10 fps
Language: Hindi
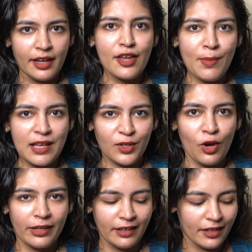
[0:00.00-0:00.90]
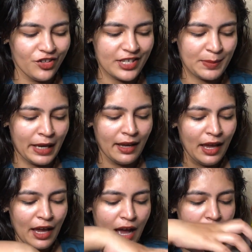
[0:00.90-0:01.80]
हेयर मास्क योर हेयर जिसमें
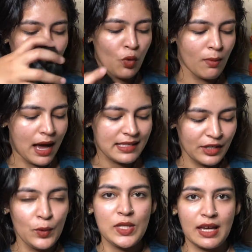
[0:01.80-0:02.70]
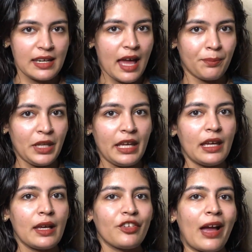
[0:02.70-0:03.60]
आपको मास्क यूज करना है अपने
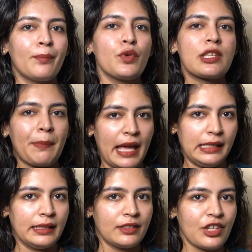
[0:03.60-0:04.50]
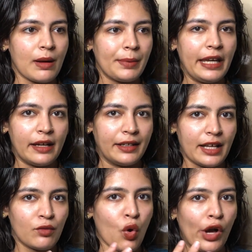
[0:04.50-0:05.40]
शैम्पू से पहले जब आप एक
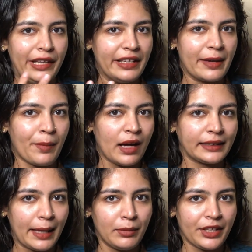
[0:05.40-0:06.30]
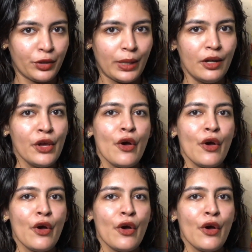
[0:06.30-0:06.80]
घंटा वो ऑयलिंग के बाद टाइम देते हो ना